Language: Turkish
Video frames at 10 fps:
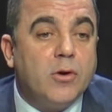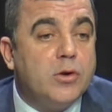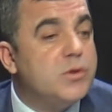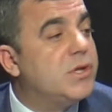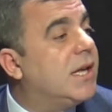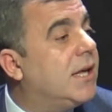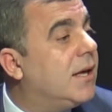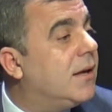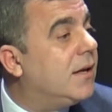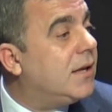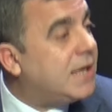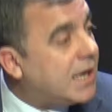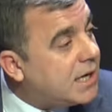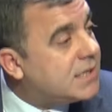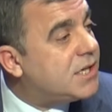önümüzdeki
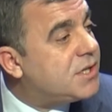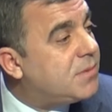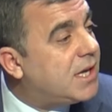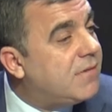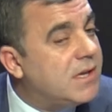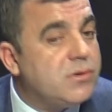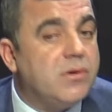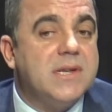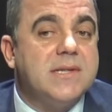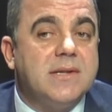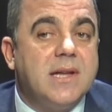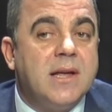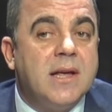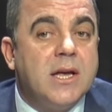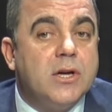yerel seçimlere ve
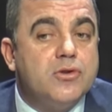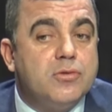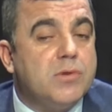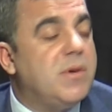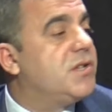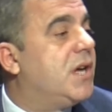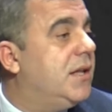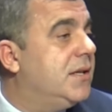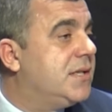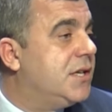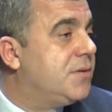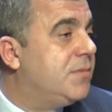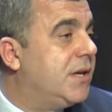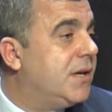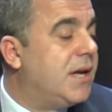sonrasında Cumhurbaşkanlığı
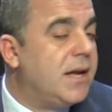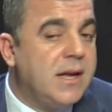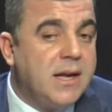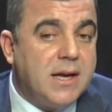seçimlerine